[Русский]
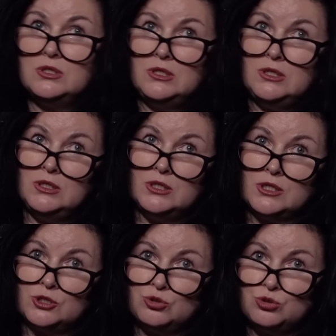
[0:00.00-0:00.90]
И
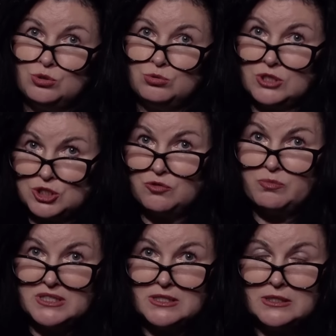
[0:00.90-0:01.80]
хорошо, что у нашего
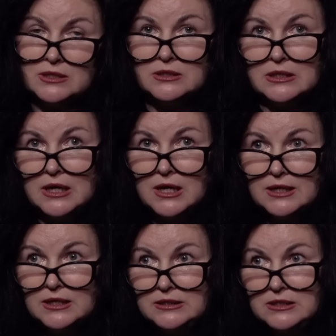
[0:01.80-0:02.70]
президента
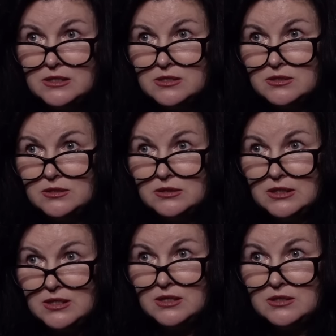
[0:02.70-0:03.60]
есть
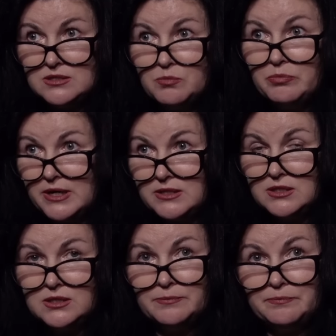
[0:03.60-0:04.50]
такие
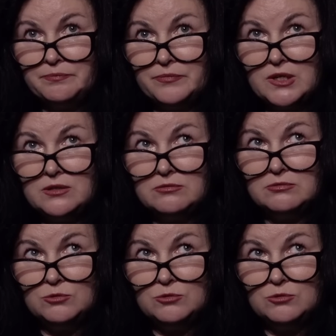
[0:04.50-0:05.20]
симпатии. Да?